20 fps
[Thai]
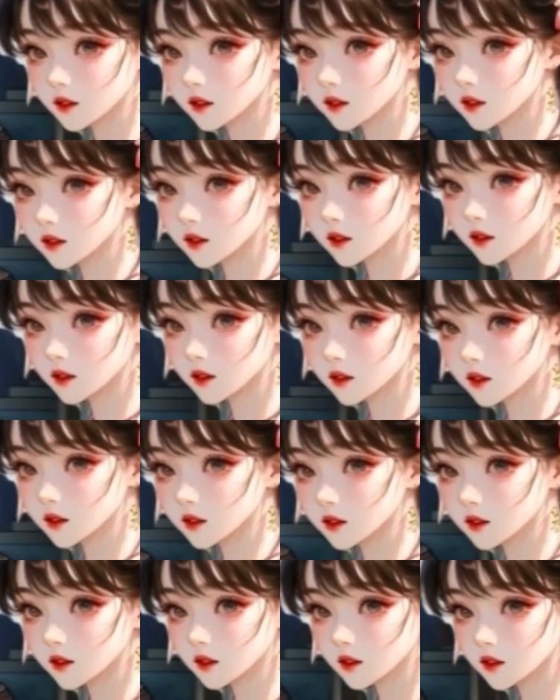อันใดคือกา
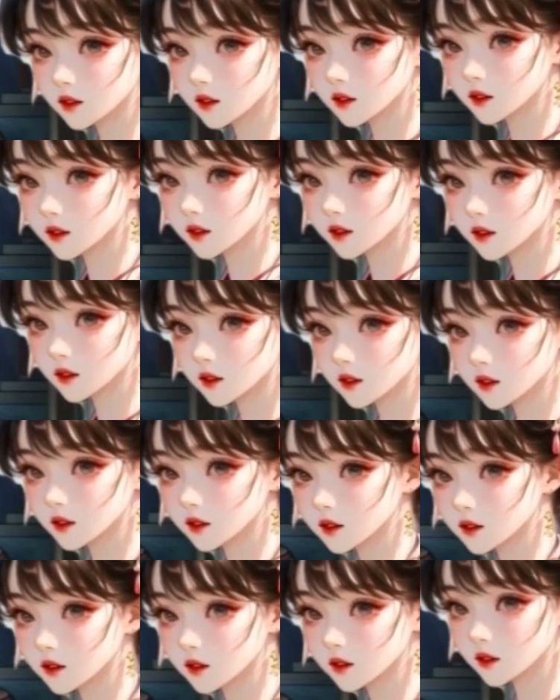รส่งคนคน
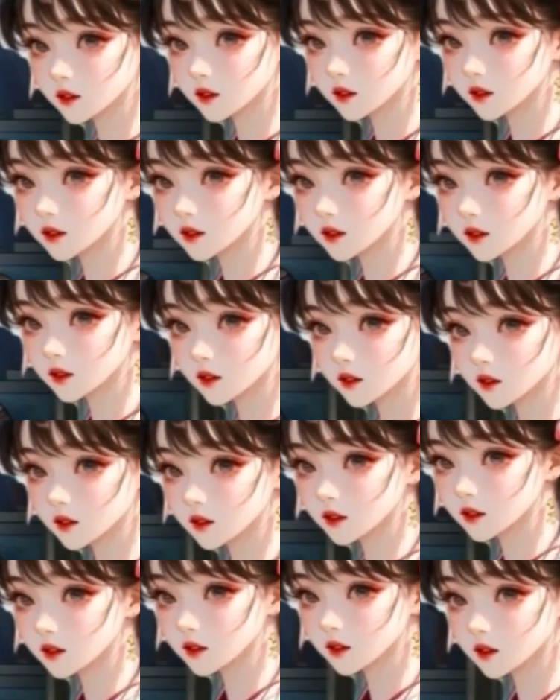หนึ่งมาจะปล่อย
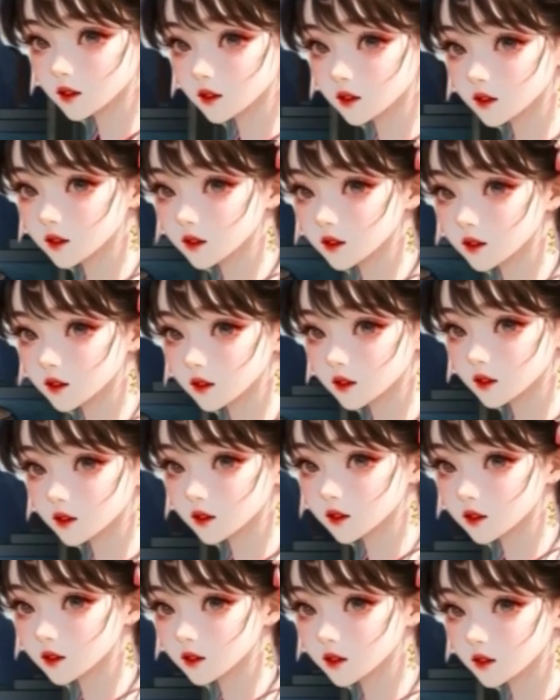พวกเราไป
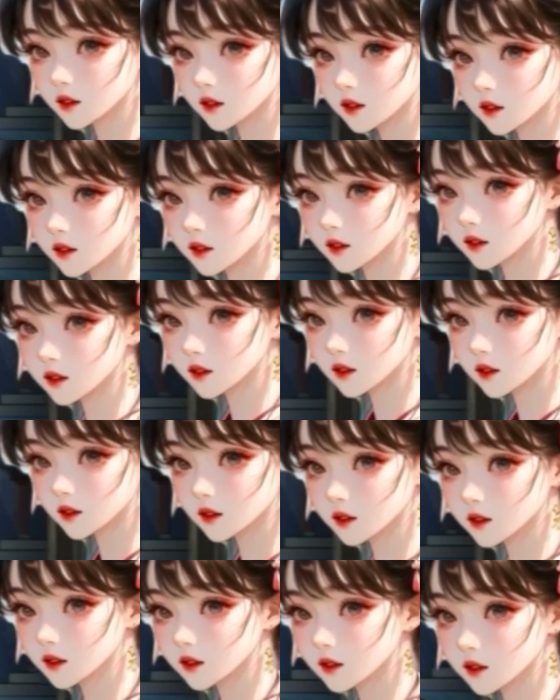นี่คือข้อ
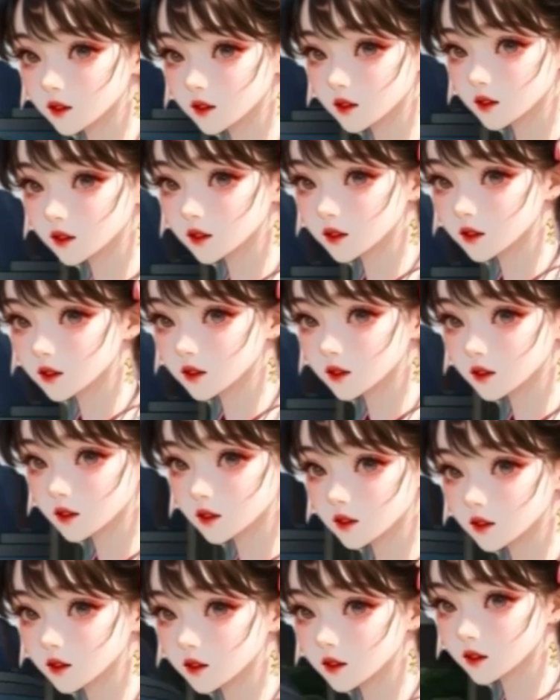แก้ตัวอย่างไม่ต้องกา
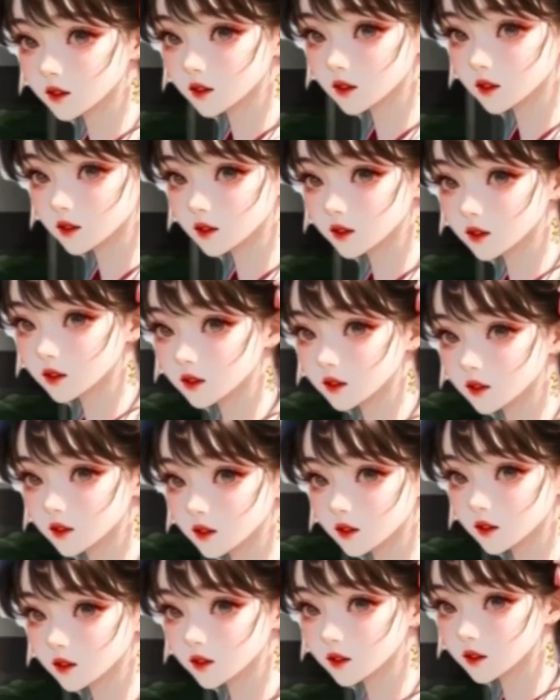รเสียหน้าชั
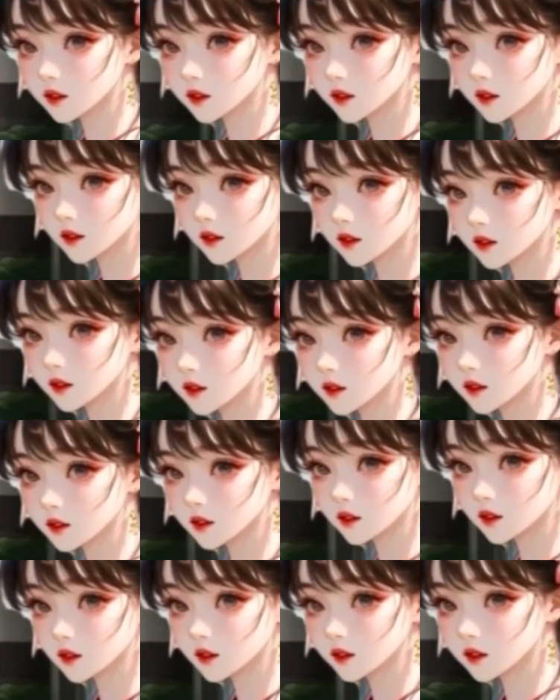ดๆหรือเซียนธุร
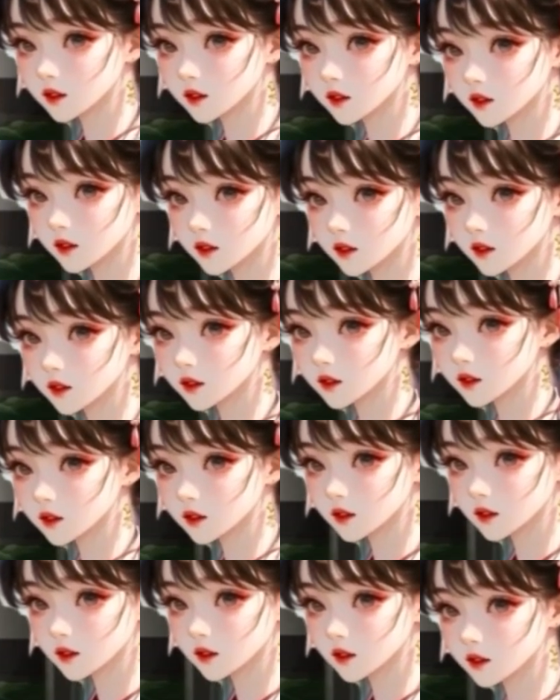ชนต่างกับเจ้าเล่
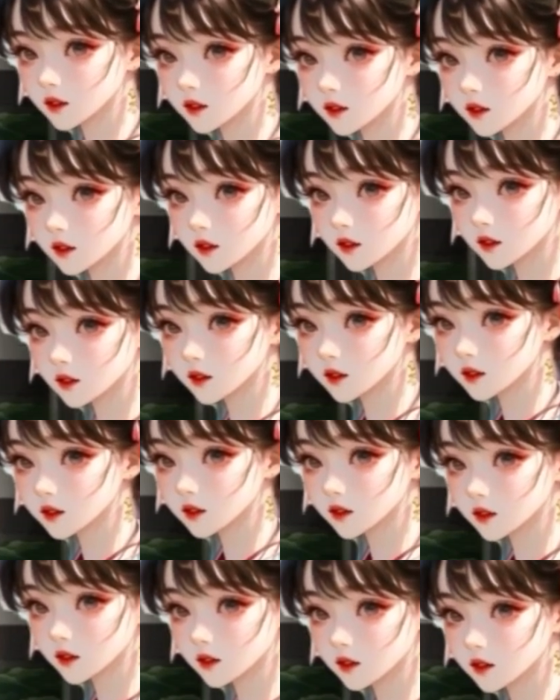ห์เพชรทุบายเช่นนี้ห
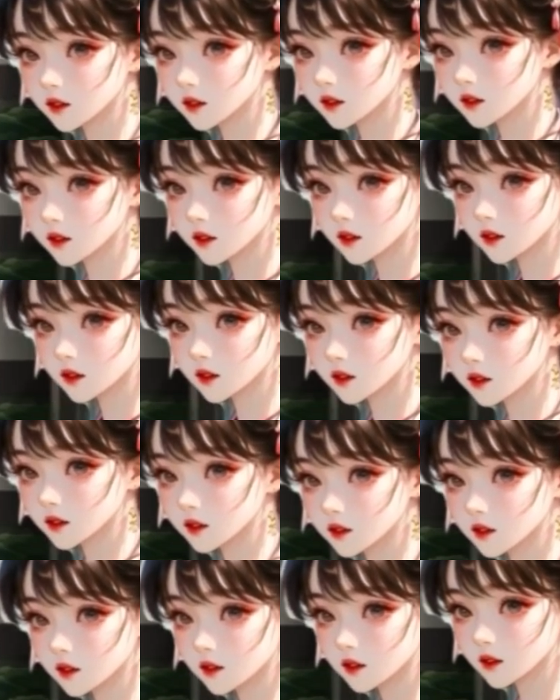รือ เพียง
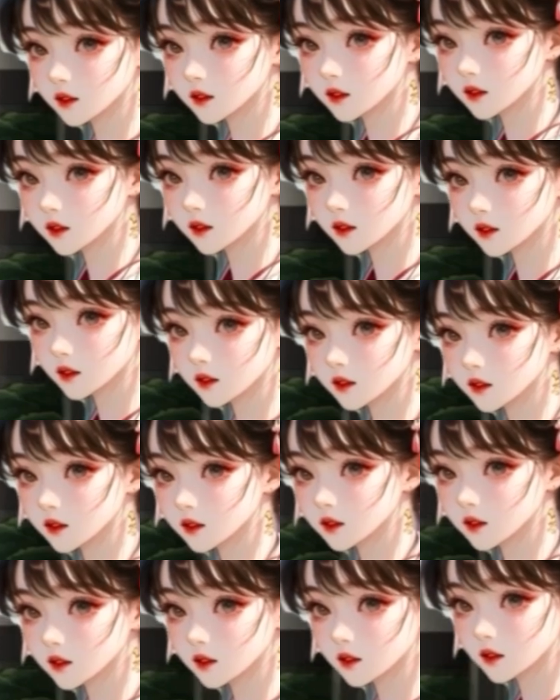เท่านี้จริงๆนะห
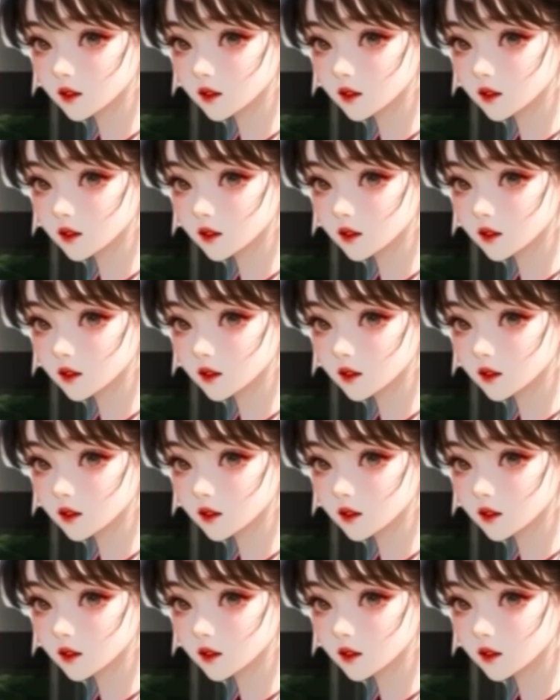รือ